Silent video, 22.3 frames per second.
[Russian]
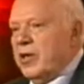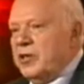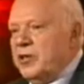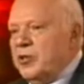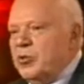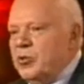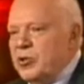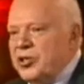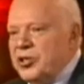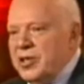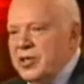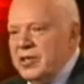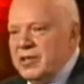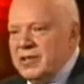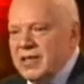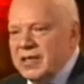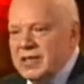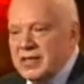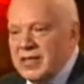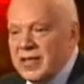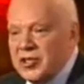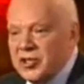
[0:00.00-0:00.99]
они учили
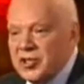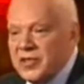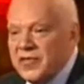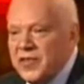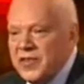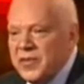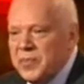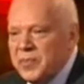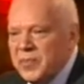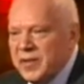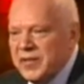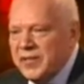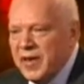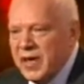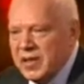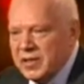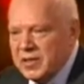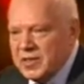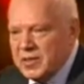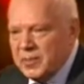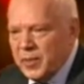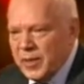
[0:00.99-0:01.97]
нас даже
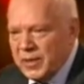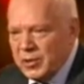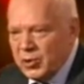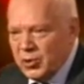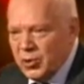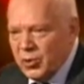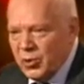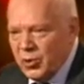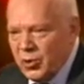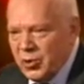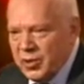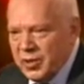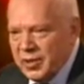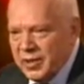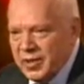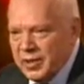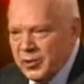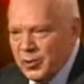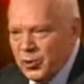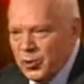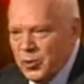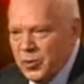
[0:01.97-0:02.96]
выпивать спиртное.
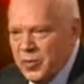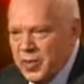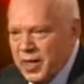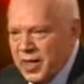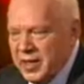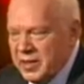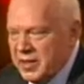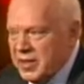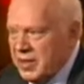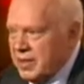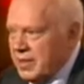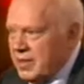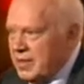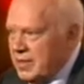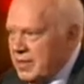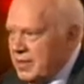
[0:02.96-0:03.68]
Надо уметь это